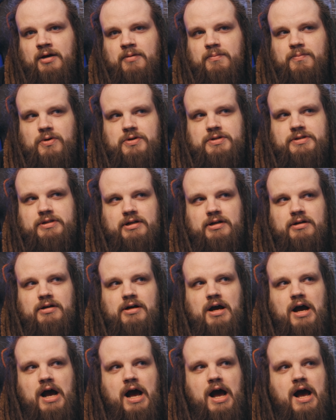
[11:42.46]
Просто,
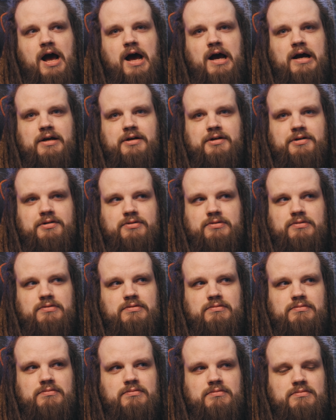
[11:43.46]
а
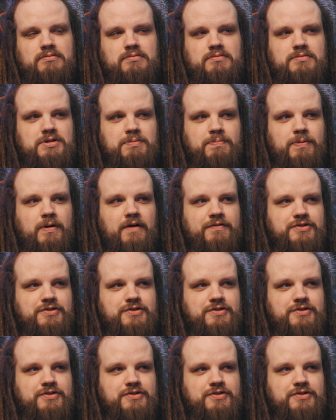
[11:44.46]
типа,